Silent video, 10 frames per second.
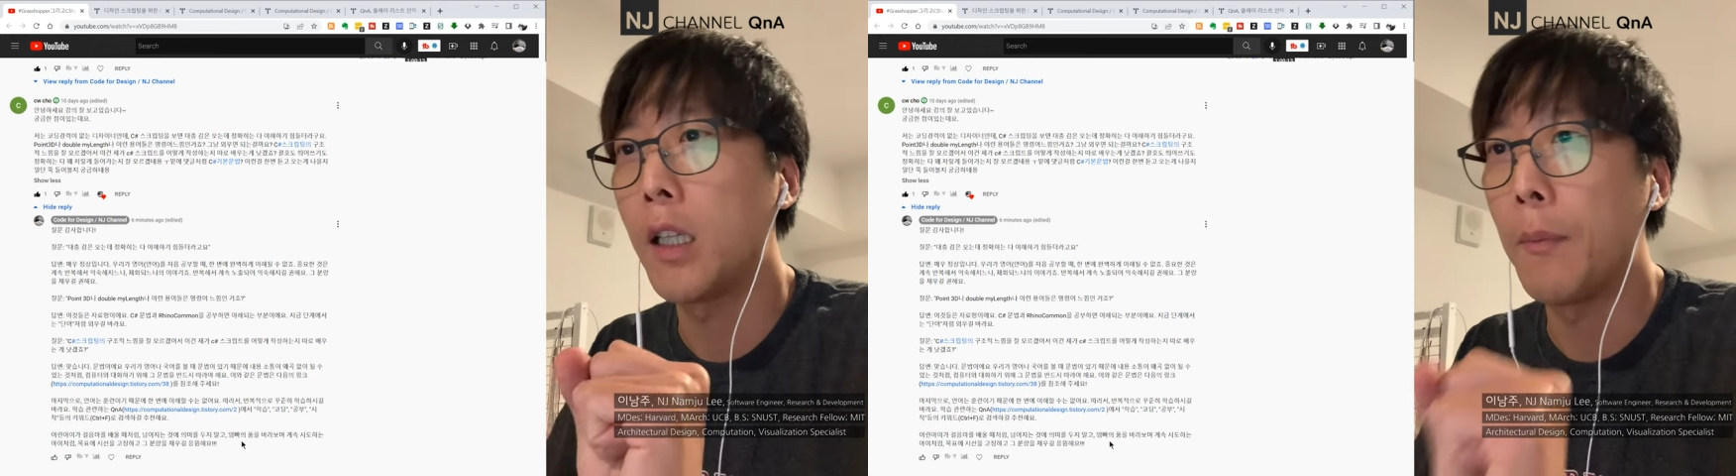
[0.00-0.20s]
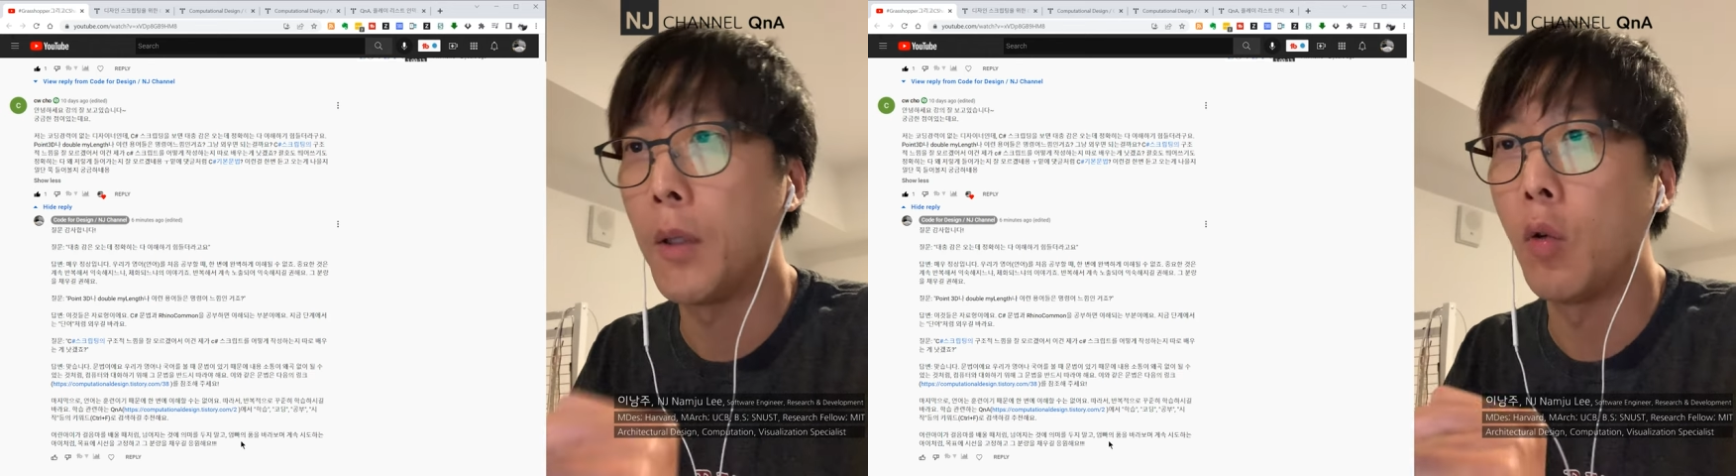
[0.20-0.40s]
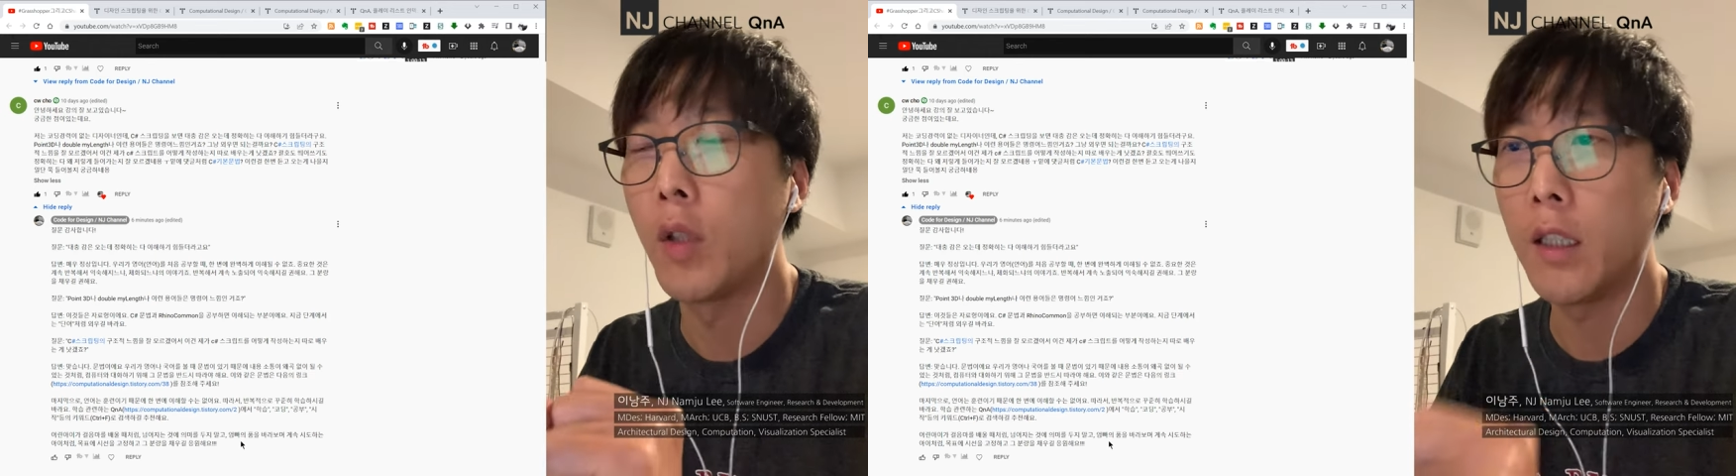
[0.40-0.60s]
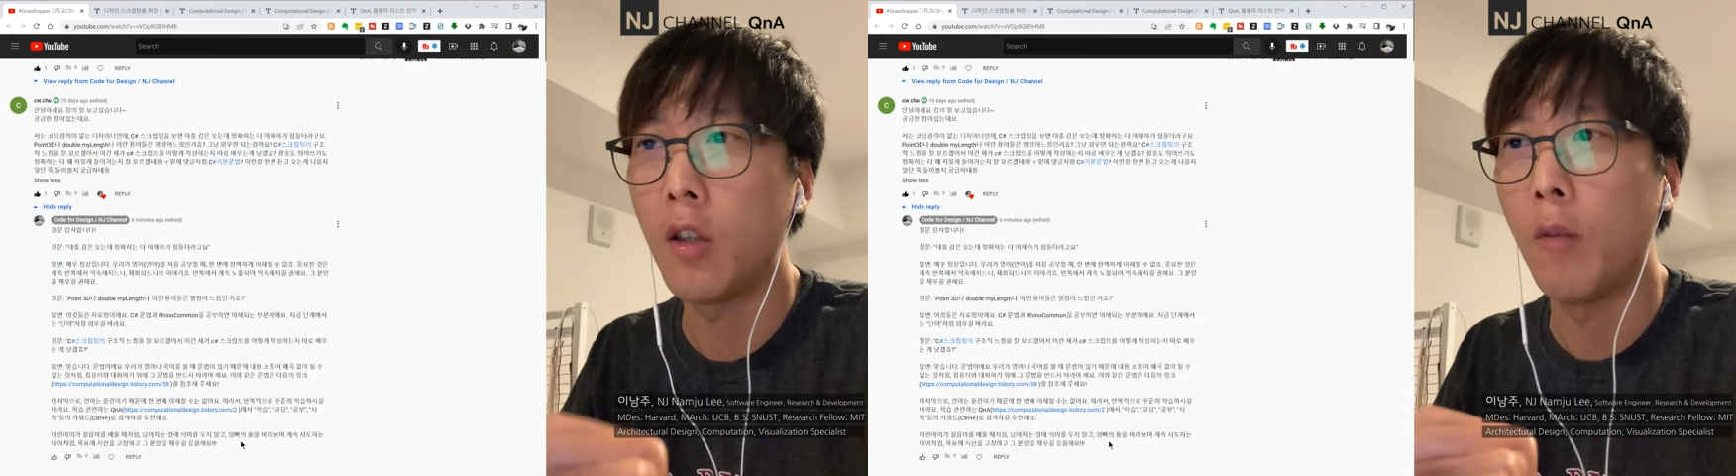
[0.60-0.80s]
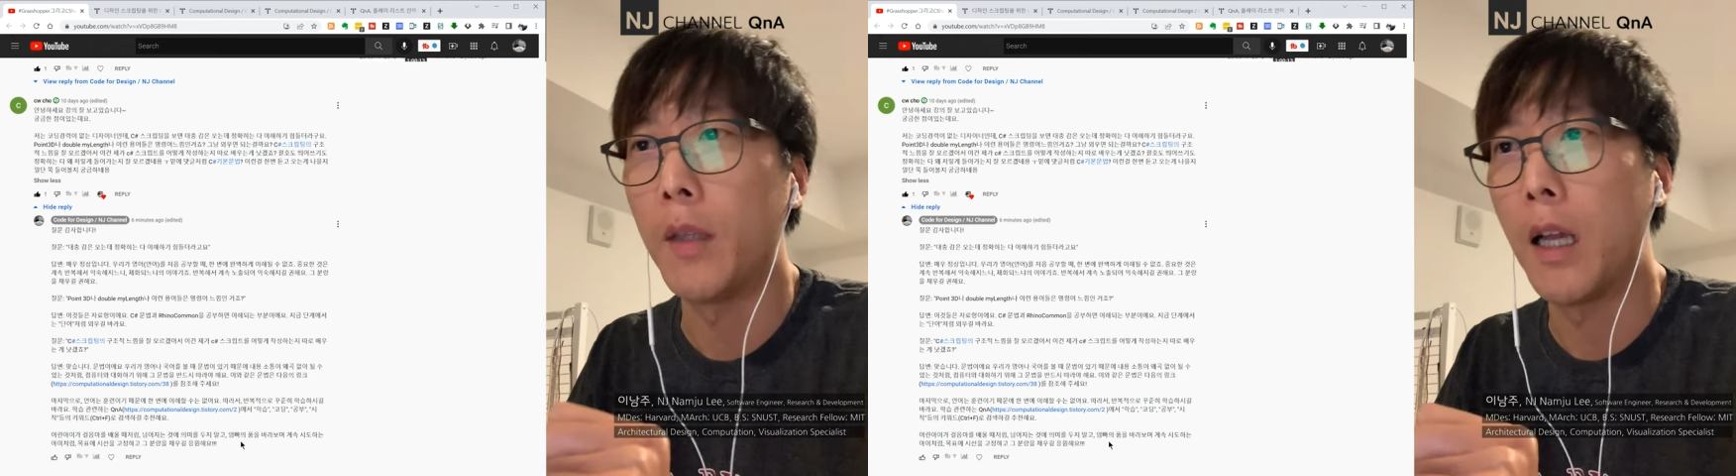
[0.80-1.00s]
이렇게 비디오를 찍는
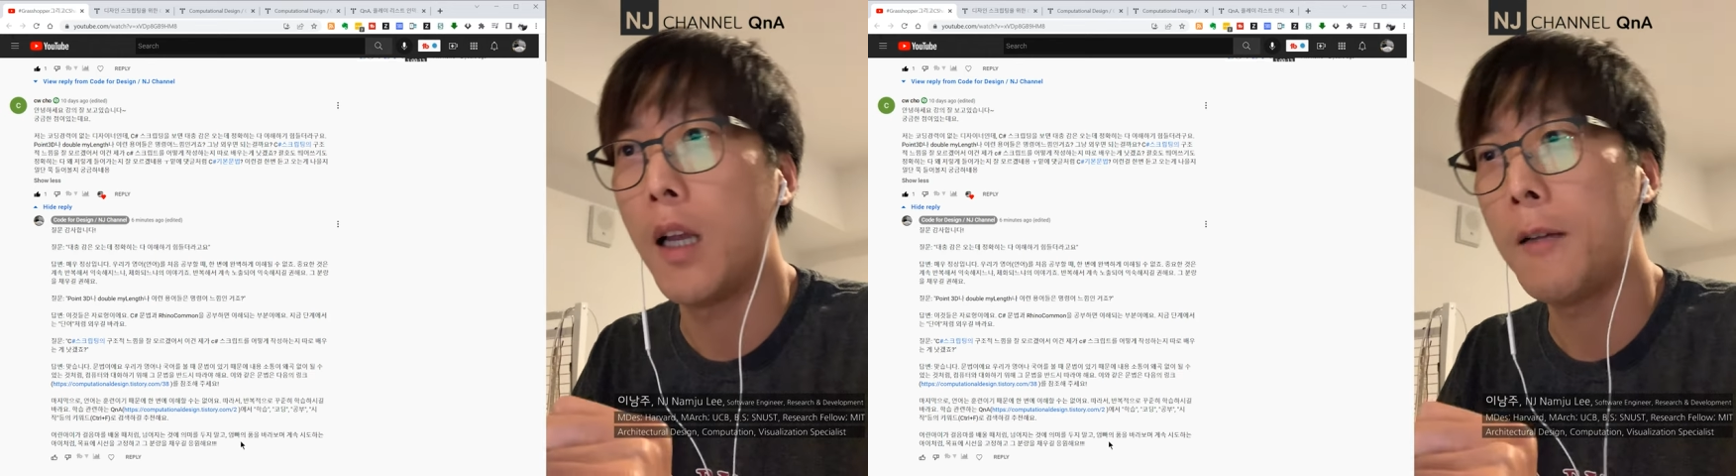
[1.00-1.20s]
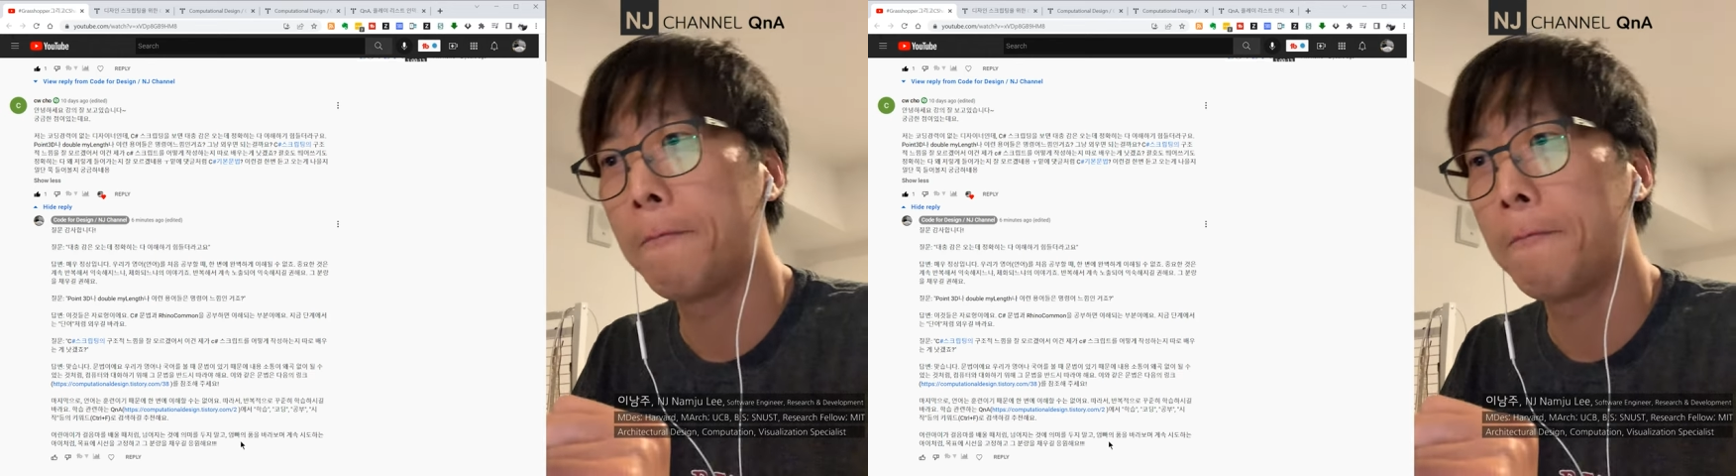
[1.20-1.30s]
겁니다